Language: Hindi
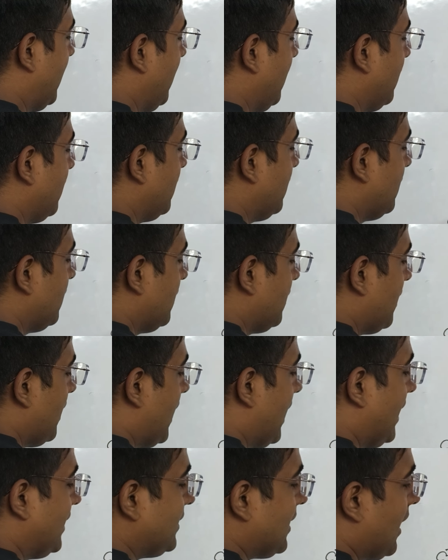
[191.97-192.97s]
है
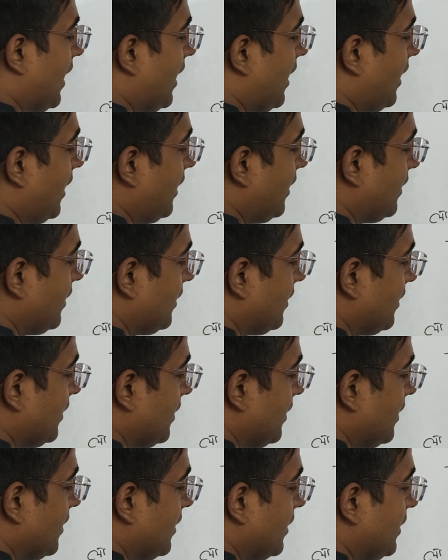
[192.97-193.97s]
आधार
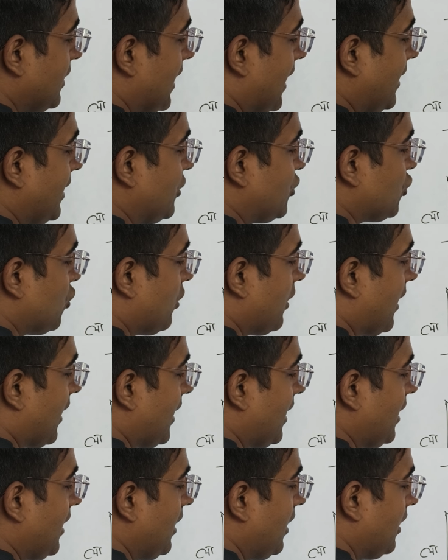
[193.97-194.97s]
यानी
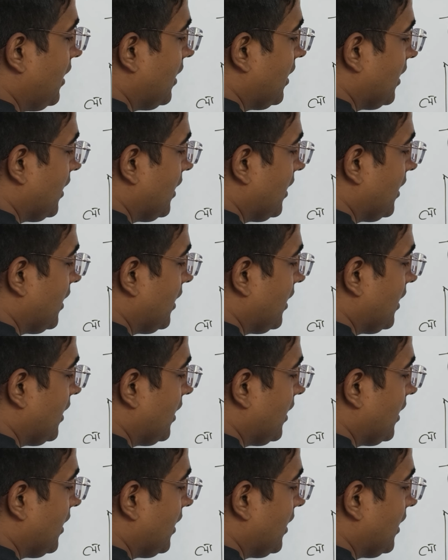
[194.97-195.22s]
चौड़ाई